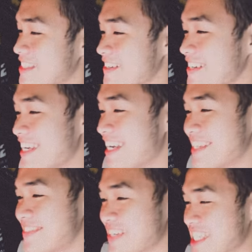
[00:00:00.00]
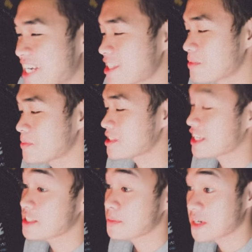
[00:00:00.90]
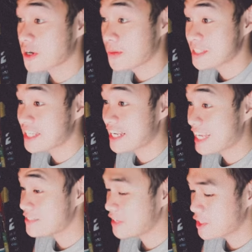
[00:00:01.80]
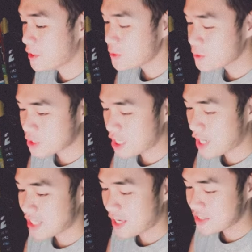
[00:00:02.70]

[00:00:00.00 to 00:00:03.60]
So ayan, mag-shoutout muna tayo sa mga comments sa last video. So shoutout